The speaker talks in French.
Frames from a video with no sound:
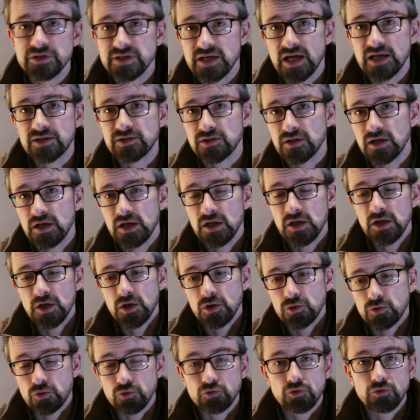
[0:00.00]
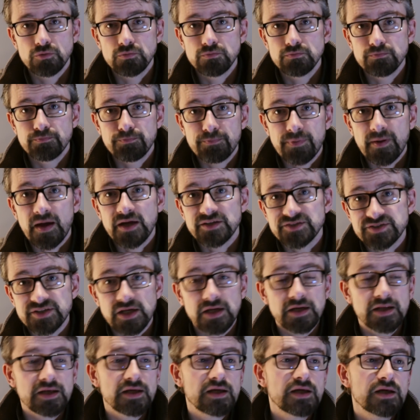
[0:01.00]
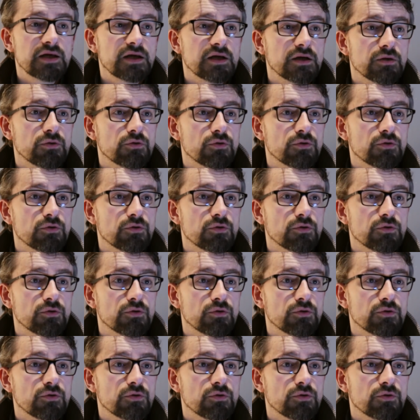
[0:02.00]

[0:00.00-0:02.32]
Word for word: y être que de ne pas y aller.